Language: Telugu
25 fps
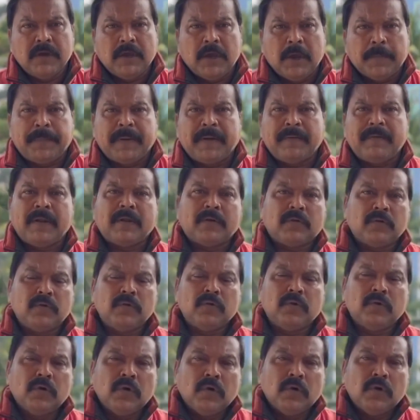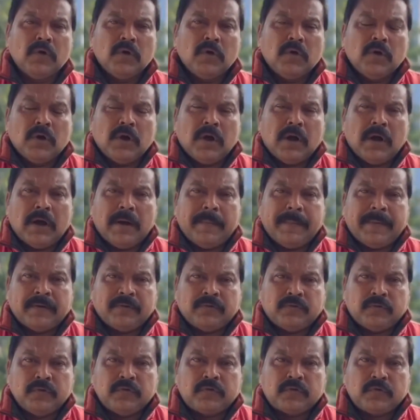ఇప్పటి వరకు
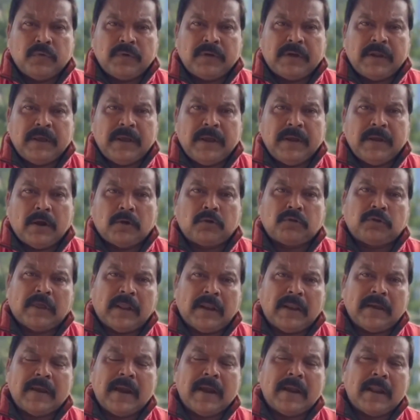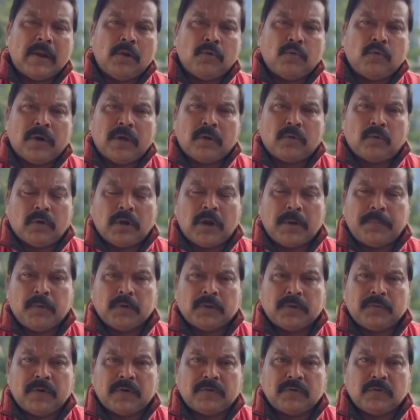మనం చూసుకుంటే అటు తెలంగాణలో కూడా
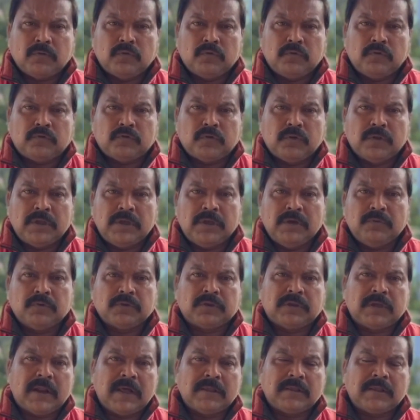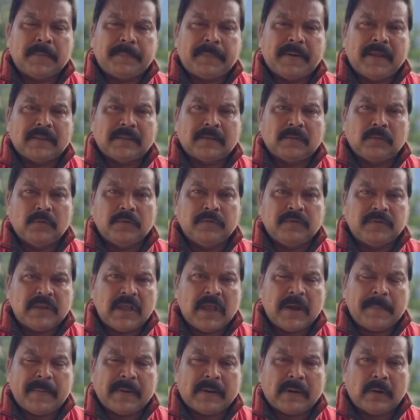కొండపోత వర్షం కురుస్తుంది ఉత్తరాంధ్ర ప్రాంతంలో
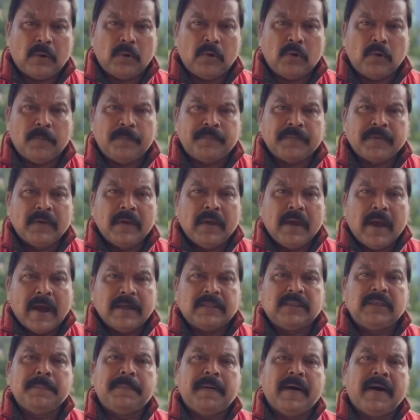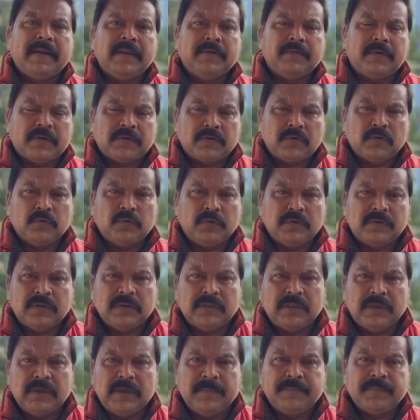విశాఖపట్నంలో అతి భారీ వర్షం
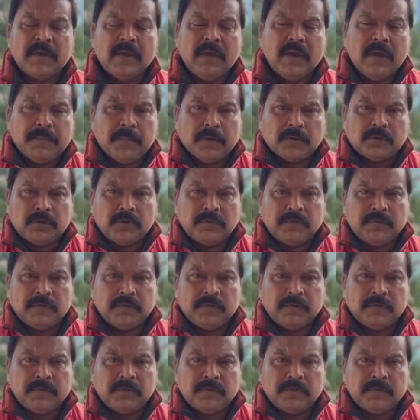కురిసింది మొత్తం